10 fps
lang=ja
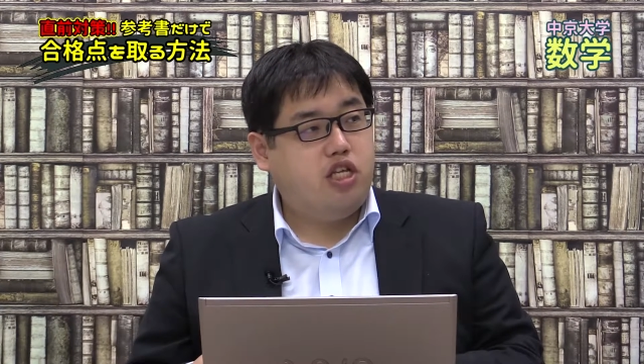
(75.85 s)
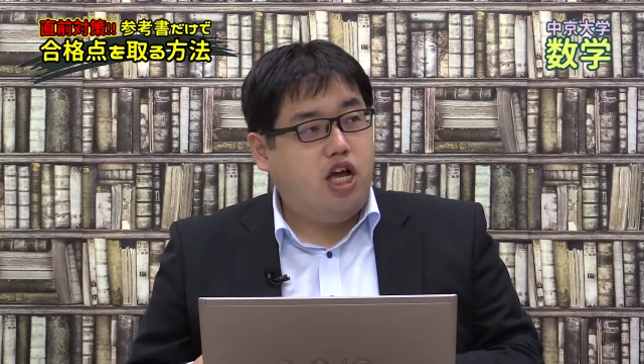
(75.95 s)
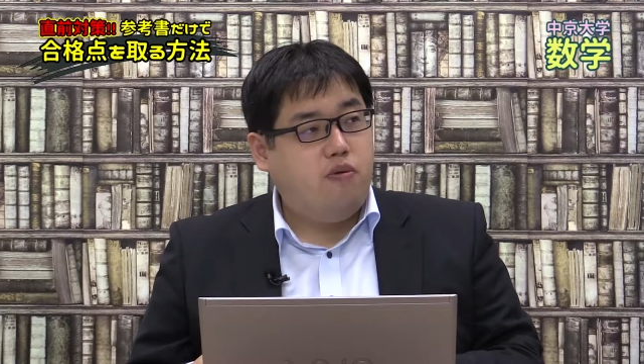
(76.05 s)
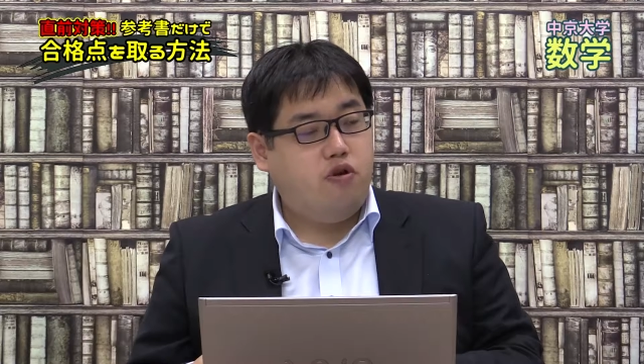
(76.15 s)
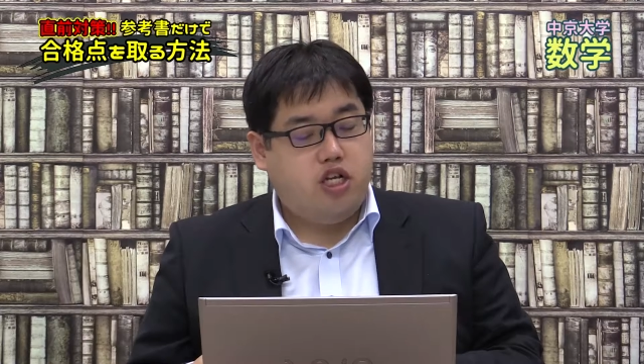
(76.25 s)
で
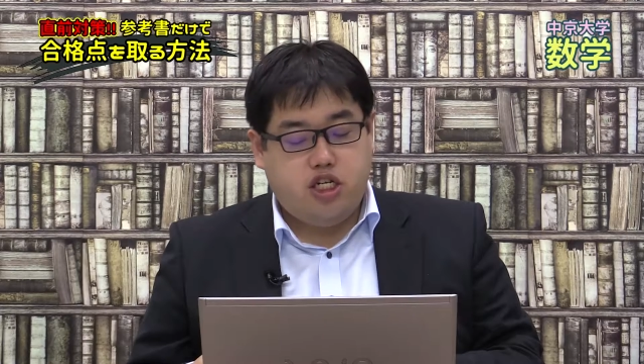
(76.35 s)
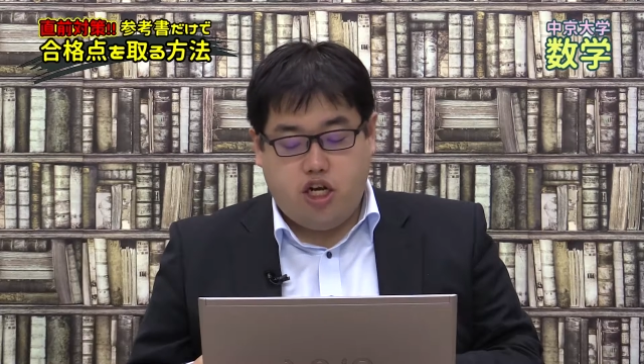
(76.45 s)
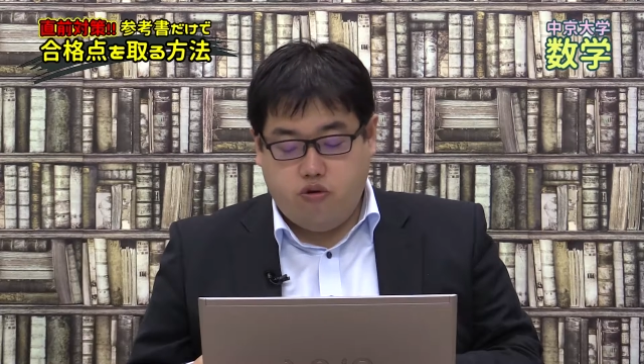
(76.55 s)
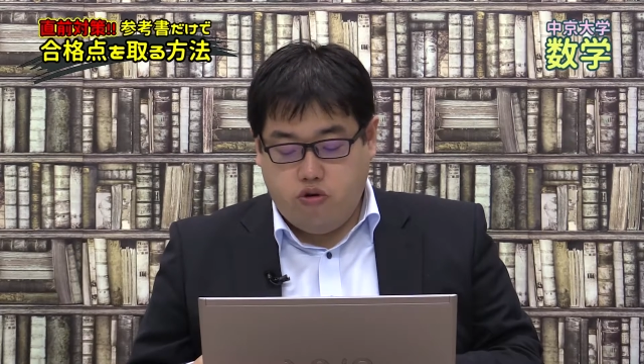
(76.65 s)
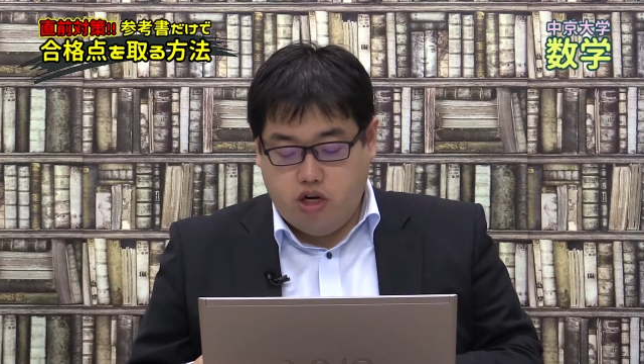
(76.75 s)
台も1
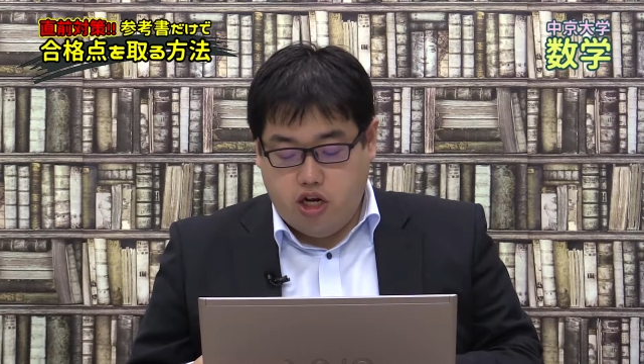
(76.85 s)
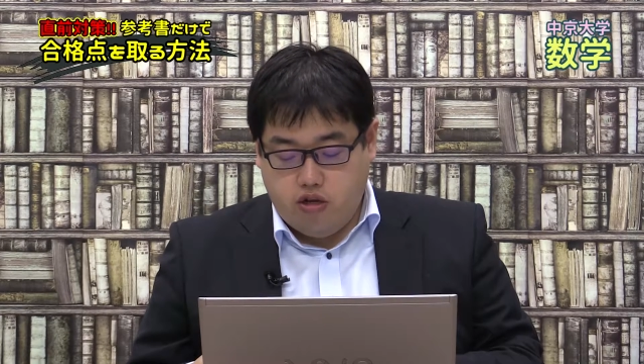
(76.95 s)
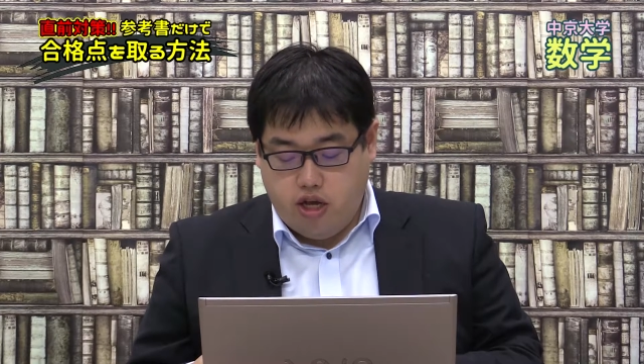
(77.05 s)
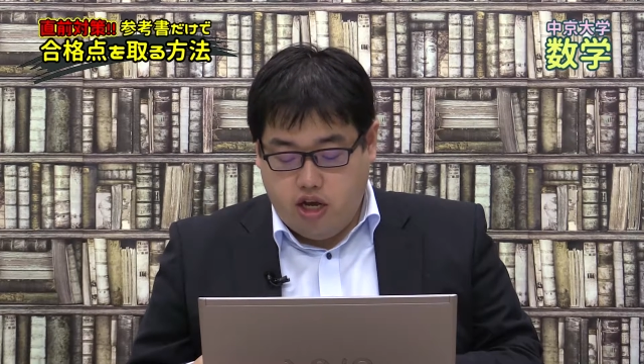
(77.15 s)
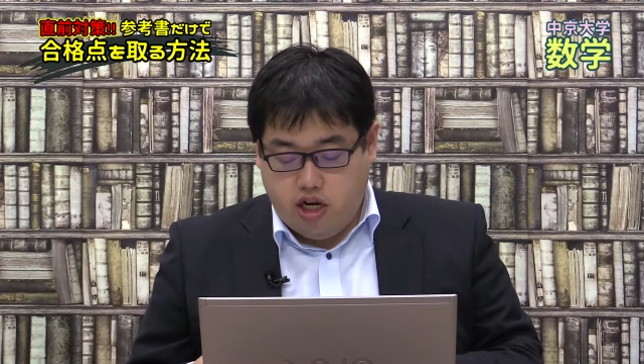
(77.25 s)
台解くぐらい
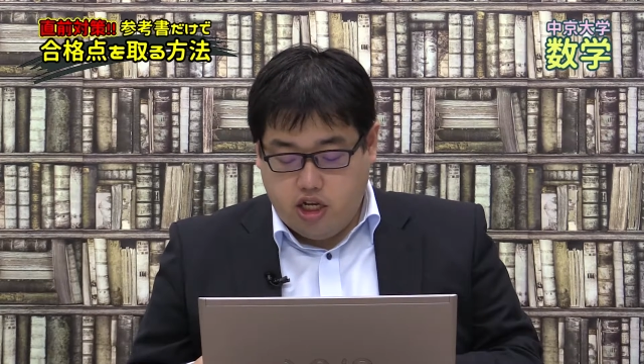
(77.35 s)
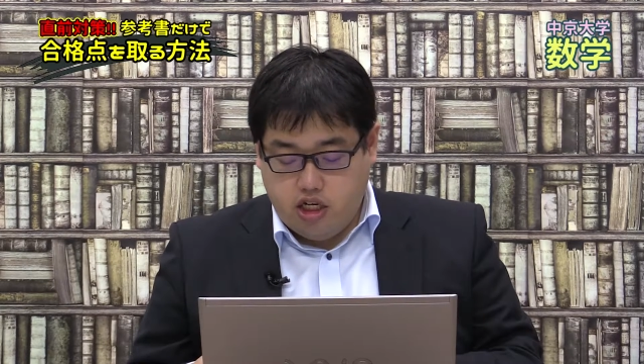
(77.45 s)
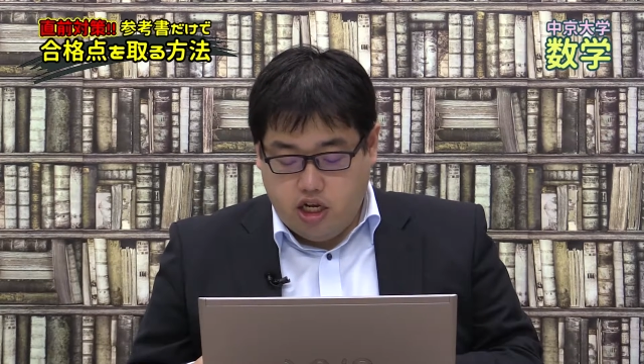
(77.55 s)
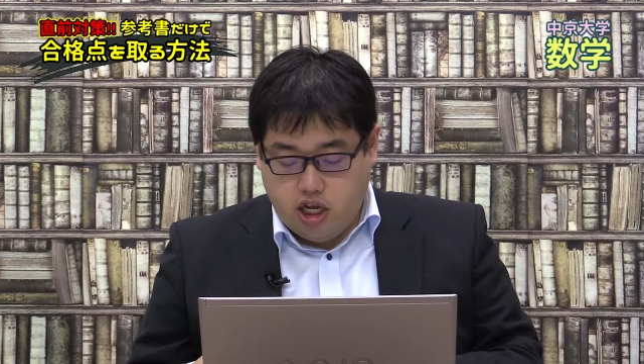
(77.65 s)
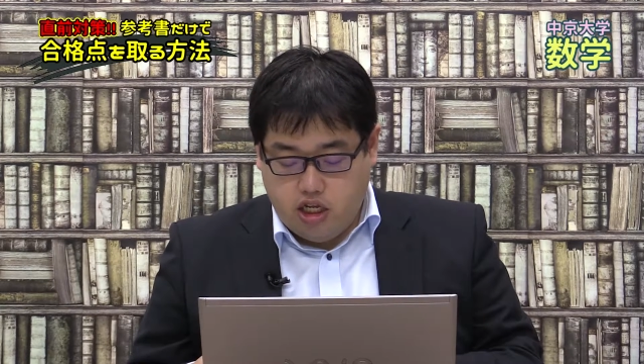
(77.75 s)
の
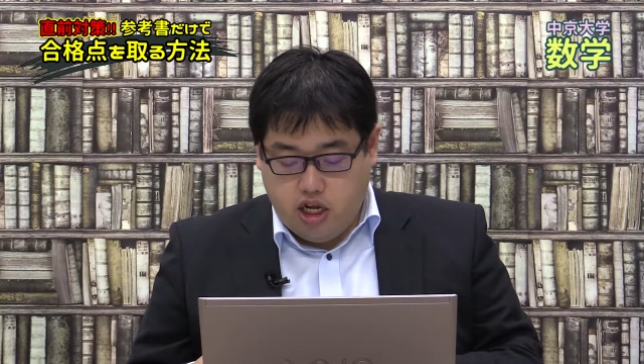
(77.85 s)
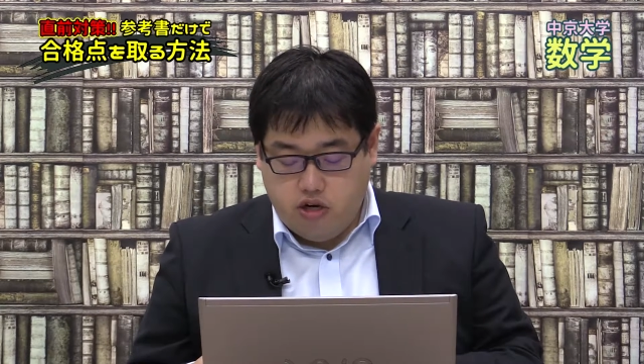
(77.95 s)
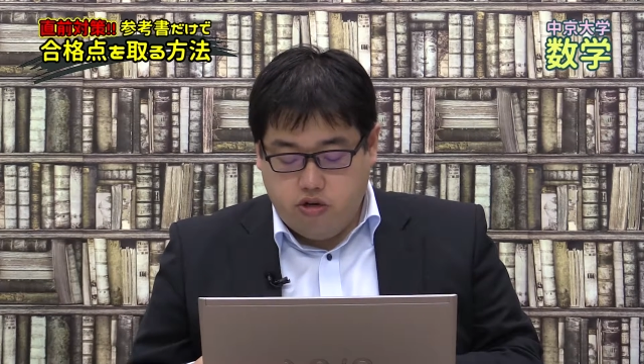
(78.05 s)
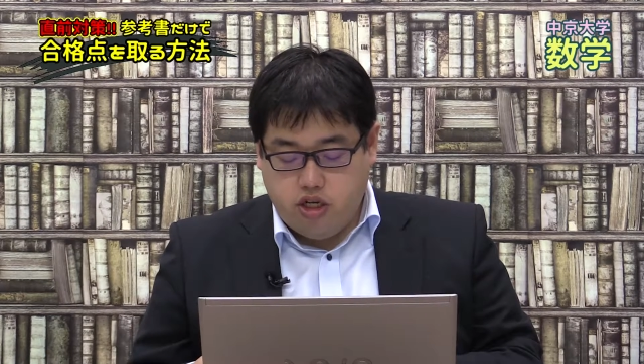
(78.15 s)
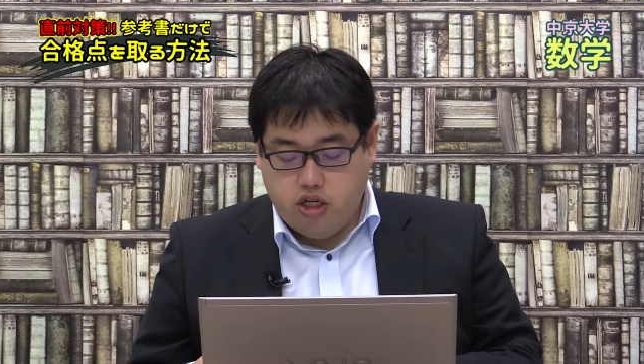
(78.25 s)
形にはなって
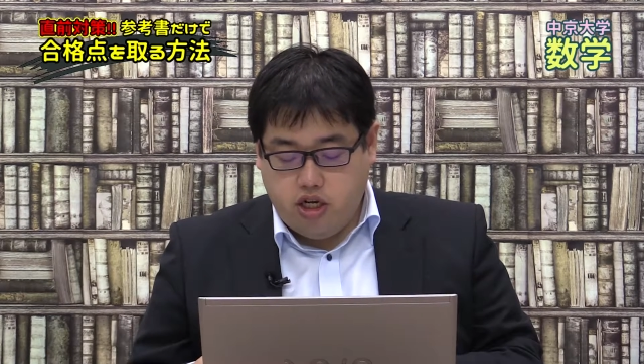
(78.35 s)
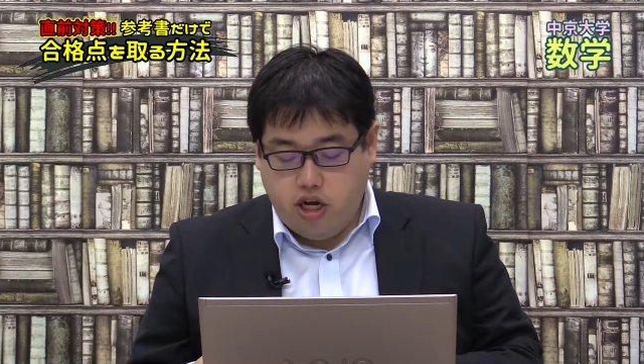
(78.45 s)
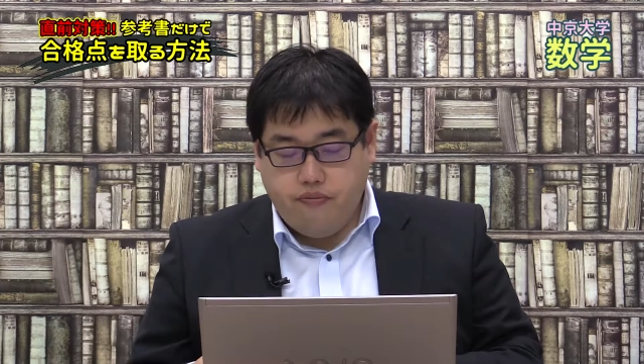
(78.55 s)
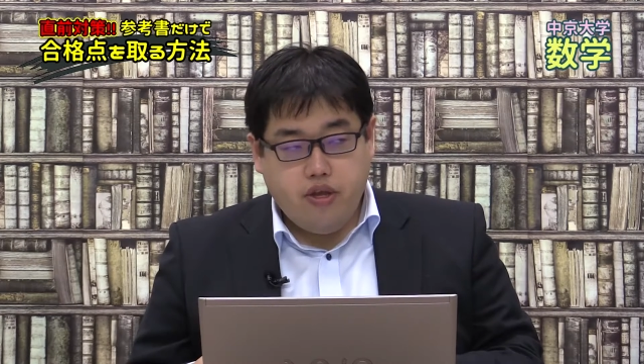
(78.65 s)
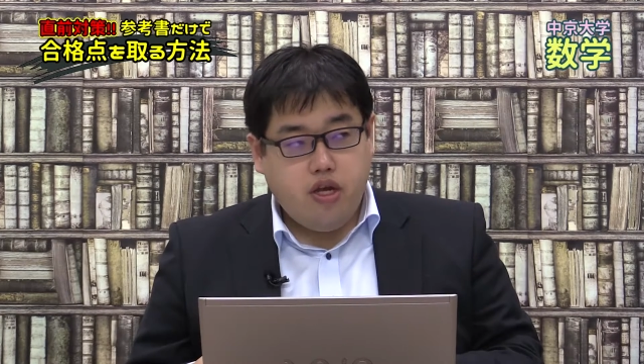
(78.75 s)
いるんですが、